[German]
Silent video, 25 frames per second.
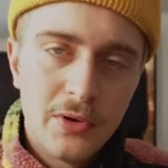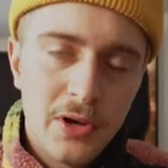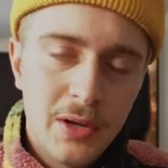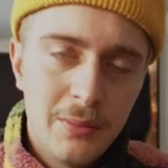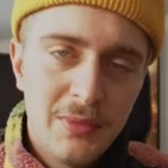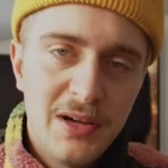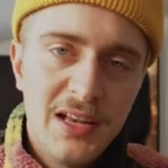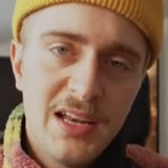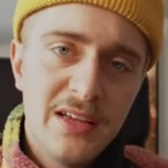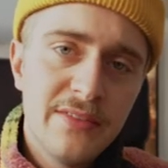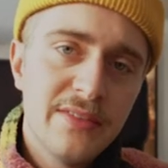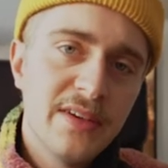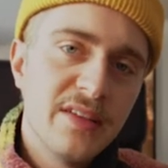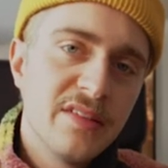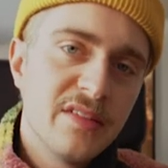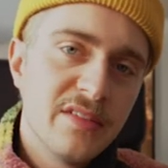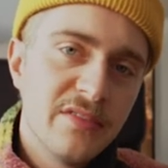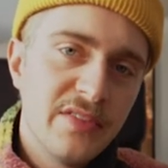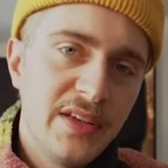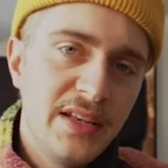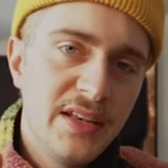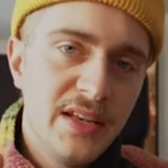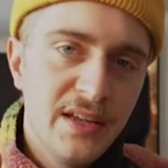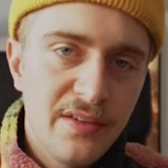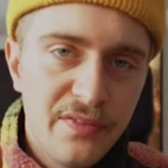Normalerweise,
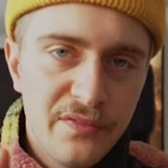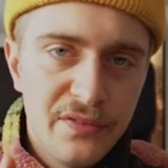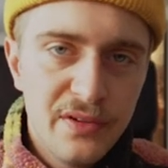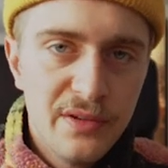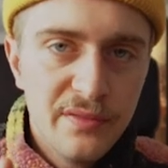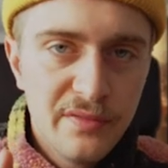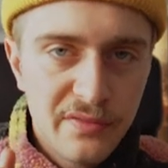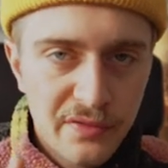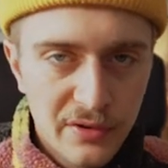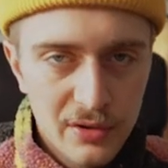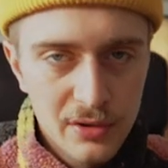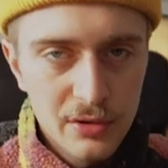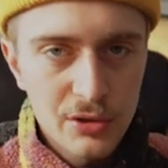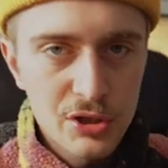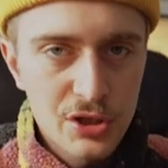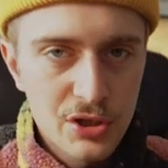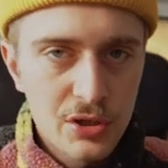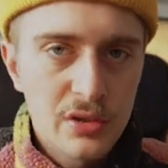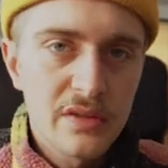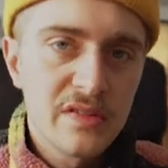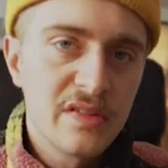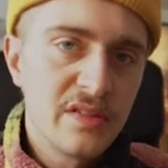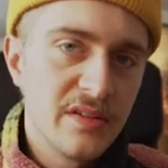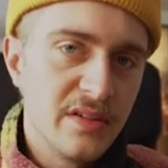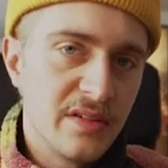wenn der Film
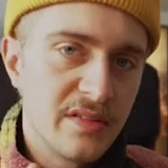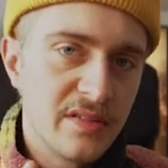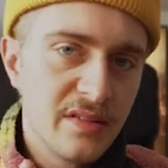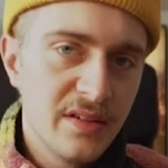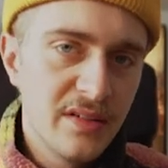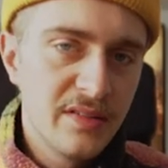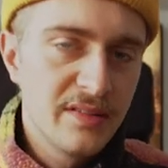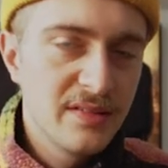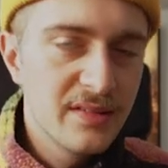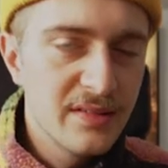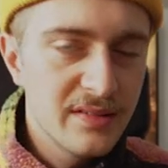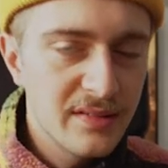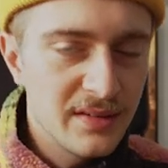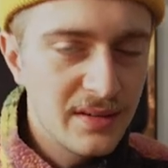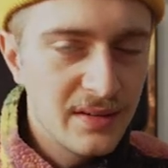vollgeschossen ist, ist es